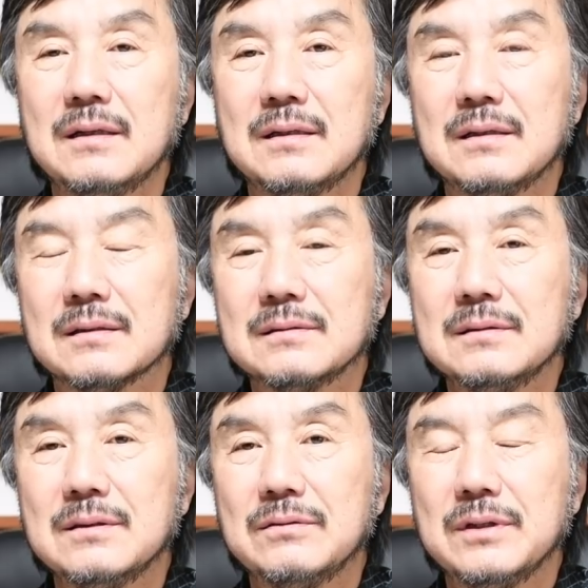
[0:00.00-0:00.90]
어,
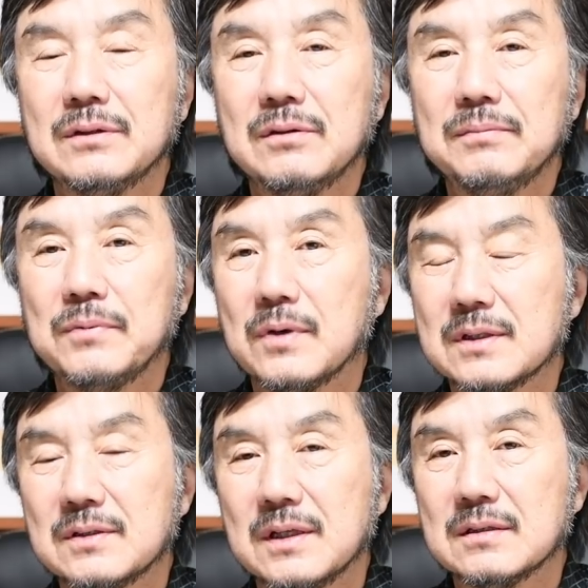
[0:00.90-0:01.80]
어떤 경우에도
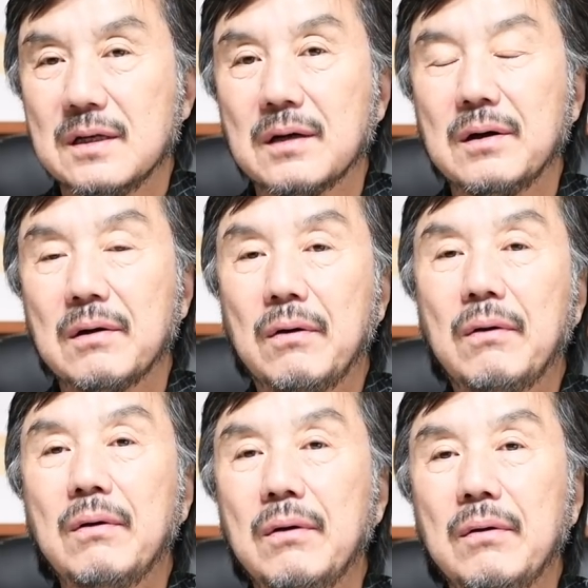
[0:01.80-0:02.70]
포커스가
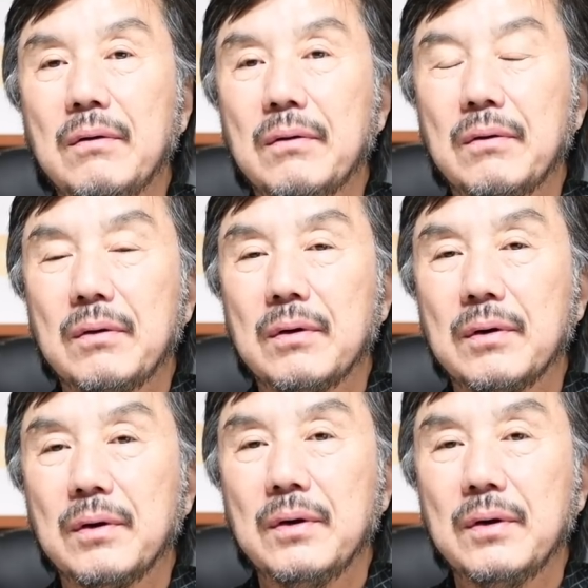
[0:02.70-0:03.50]
정확하고 어,